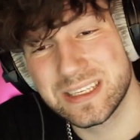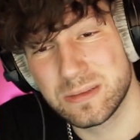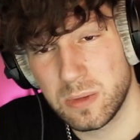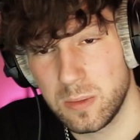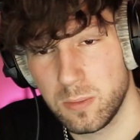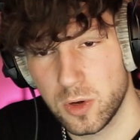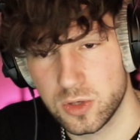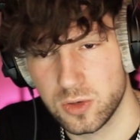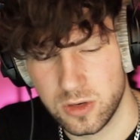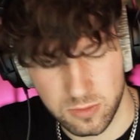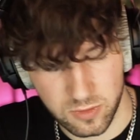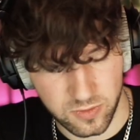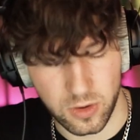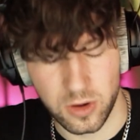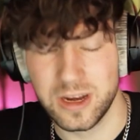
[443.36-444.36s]
ist mein Motto,
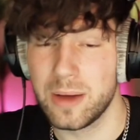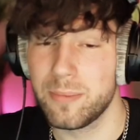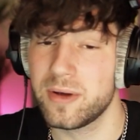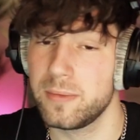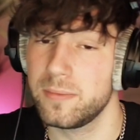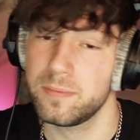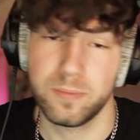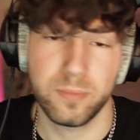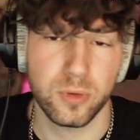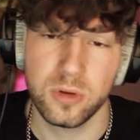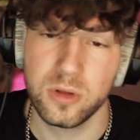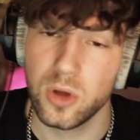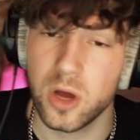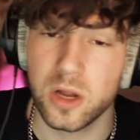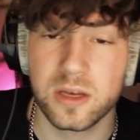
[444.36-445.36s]
liebe Freunde. Aber
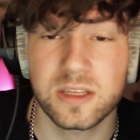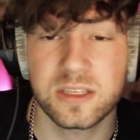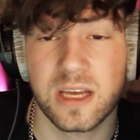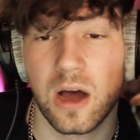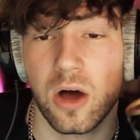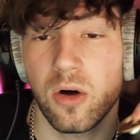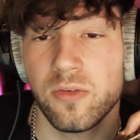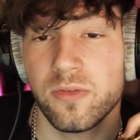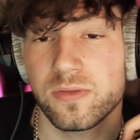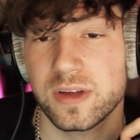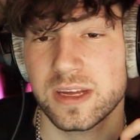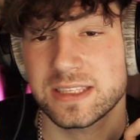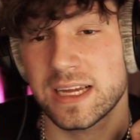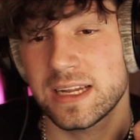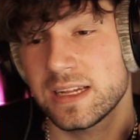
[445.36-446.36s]
Bunny hört nicht auf.
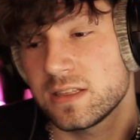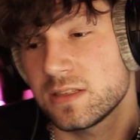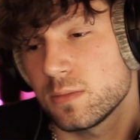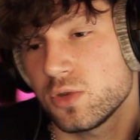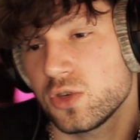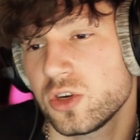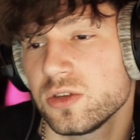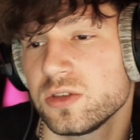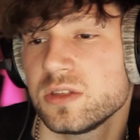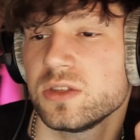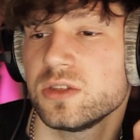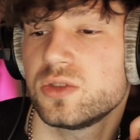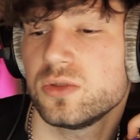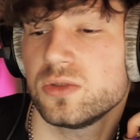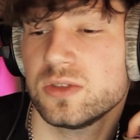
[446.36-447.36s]
Jetzt hat er zum Schluss ein
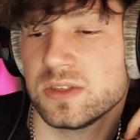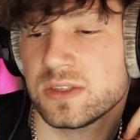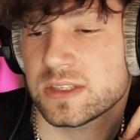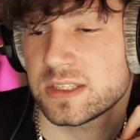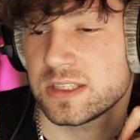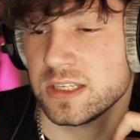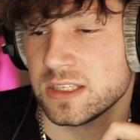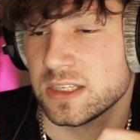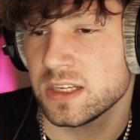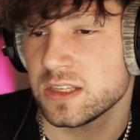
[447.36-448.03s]
süßes Gesicht